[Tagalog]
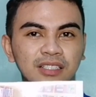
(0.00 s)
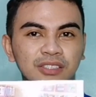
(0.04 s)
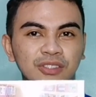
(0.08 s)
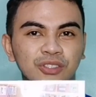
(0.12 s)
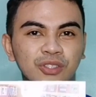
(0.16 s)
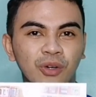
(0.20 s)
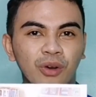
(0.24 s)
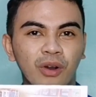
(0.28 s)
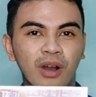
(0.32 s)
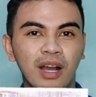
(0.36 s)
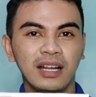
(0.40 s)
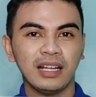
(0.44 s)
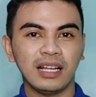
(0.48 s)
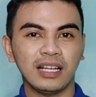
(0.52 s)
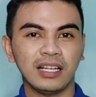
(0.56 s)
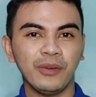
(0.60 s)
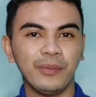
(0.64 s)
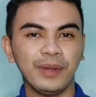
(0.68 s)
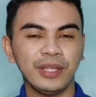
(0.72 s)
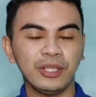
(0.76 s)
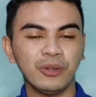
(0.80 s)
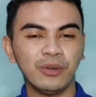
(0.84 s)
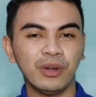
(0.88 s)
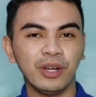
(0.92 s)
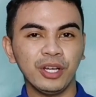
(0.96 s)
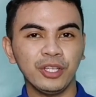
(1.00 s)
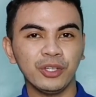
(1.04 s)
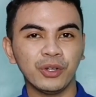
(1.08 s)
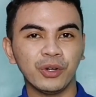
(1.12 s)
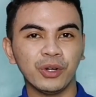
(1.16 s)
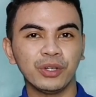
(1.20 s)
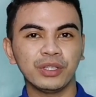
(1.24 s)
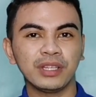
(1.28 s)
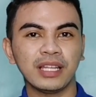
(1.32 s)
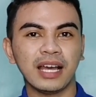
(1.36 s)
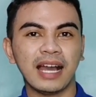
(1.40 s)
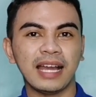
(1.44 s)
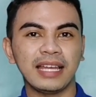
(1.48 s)
So, ang gagawin ko
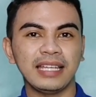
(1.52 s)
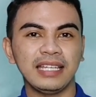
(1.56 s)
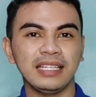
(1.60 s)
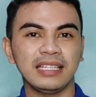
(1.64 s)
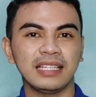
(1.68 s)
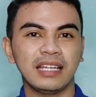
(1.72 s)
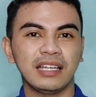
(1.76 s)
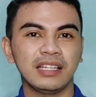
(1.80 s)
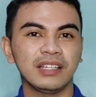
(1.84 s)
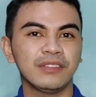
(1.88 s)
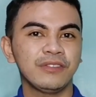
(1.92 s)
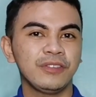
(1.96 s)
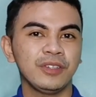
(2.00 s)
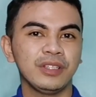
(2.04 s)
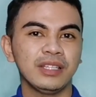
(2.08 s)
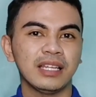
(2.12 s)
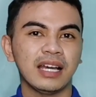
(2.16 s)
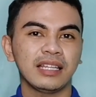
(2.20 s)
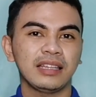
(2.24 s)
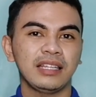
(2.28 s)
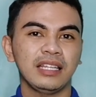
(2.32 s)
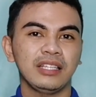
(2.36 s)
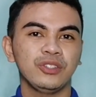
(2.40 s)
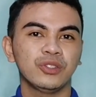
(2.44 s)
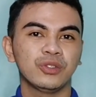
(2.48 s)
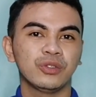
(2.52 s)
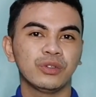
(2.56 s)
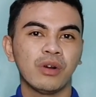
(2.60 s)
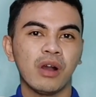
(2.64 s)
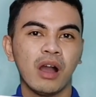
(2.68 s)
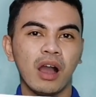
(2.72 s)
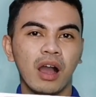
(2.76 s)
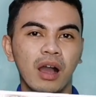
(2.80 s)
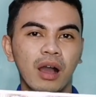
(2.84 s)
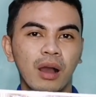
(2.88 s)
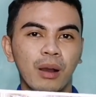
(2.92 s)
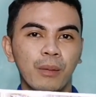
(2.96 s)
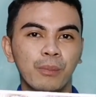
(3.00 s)
ngayon ay i-review natin
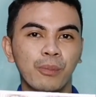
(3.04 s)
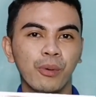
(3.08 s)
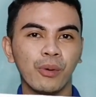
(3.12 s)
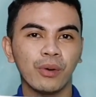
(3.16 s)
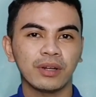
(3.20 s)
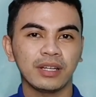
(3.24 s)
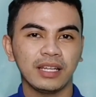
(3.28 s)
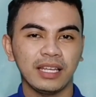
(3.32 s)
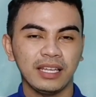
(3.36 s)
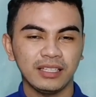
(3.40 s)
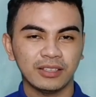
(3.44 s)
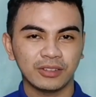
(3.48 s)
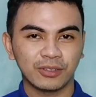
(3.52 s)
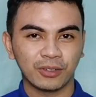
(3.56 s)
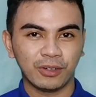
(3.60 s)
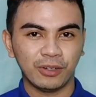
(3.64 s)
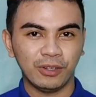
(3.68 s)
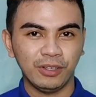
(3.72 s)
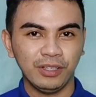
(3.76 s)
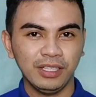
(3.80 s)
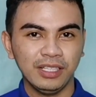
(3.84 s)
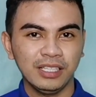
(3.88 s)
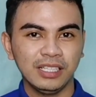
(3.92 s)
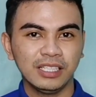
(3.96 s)
yung uh, book na ito.